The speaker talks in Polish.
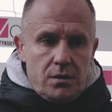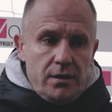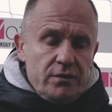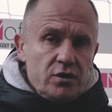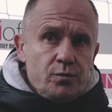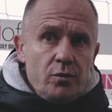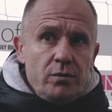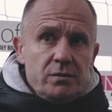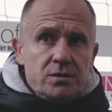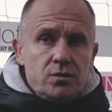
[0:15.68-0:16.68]
Największy
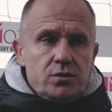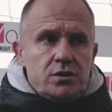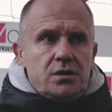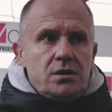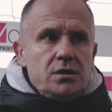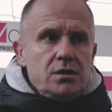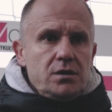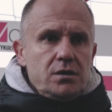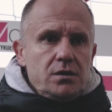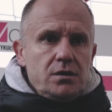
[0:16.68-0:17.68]
problem jest to, że
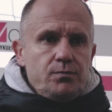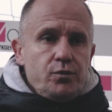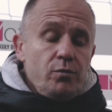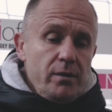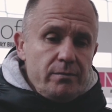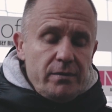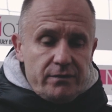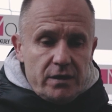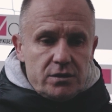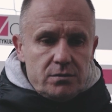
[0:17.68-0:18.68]
problemem
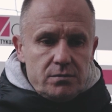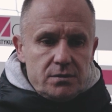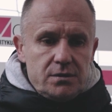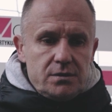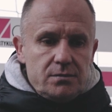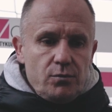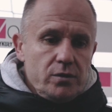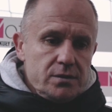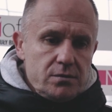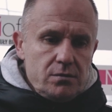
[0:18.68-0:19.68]
największym z
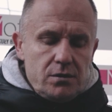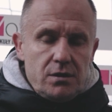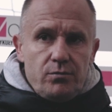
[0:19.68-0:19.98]
mojej strony,